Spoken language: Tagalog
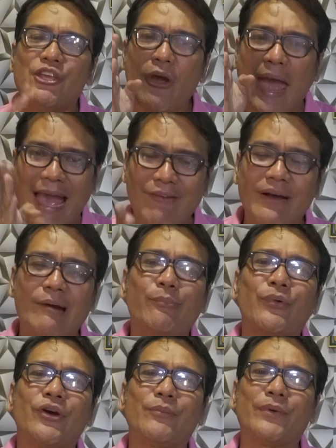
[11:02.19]
You have a
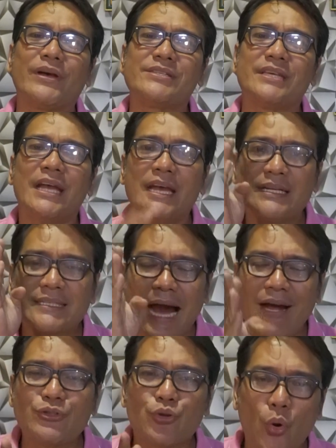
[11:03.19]
purpose.
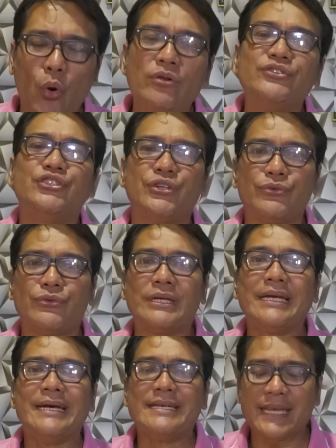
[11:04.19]
God called you.
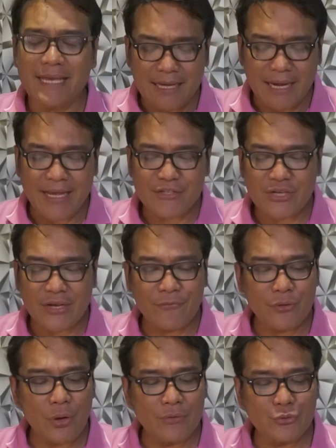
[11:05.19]
Sa iglesia,
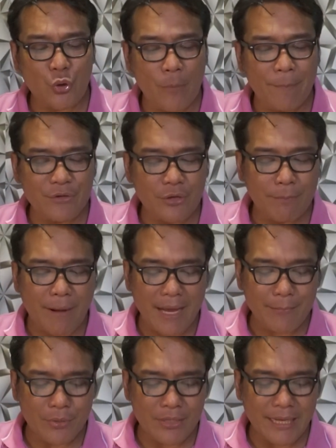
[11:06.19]
if you're going to open your
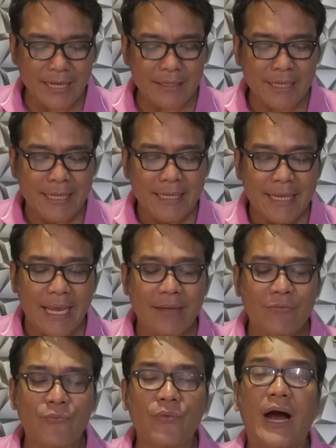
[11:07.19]
Bible in,
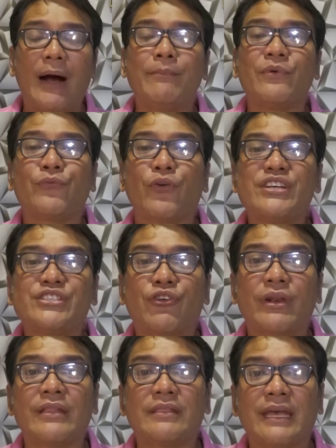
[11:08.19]
in um,
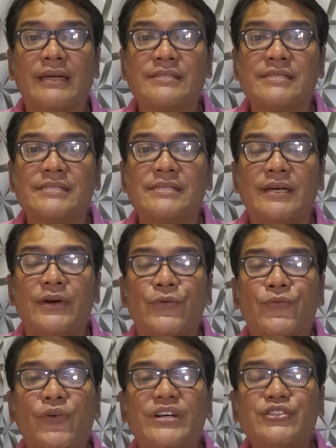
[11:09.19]
1 Corinthians,
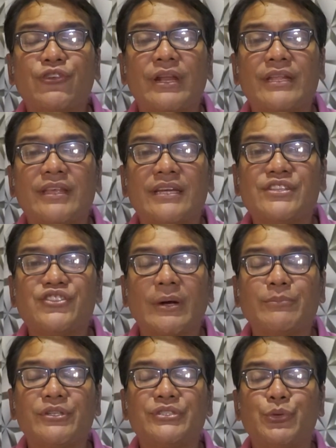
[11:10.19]
1 Corinthians
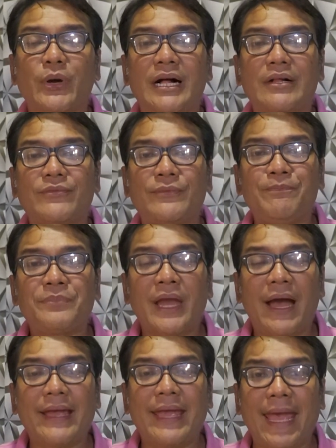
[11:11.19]
chapter 12,
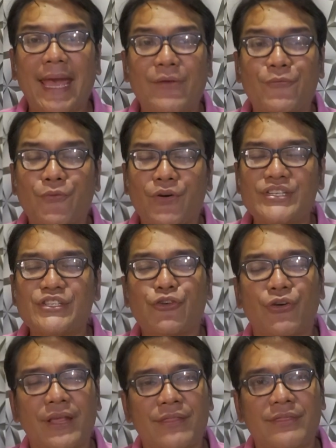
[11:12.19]
again,
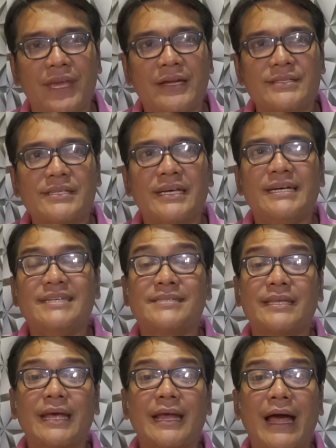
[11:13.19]
1 Corinthians,
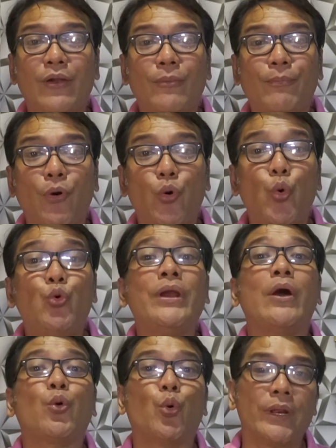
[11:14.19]
sa Tagalog po,
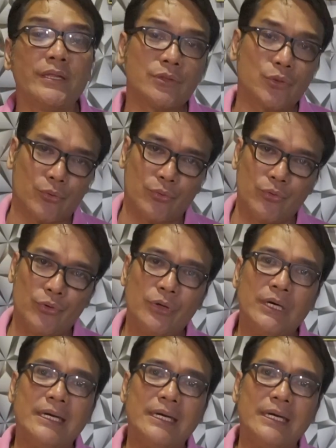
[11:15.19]
Unang Corinto.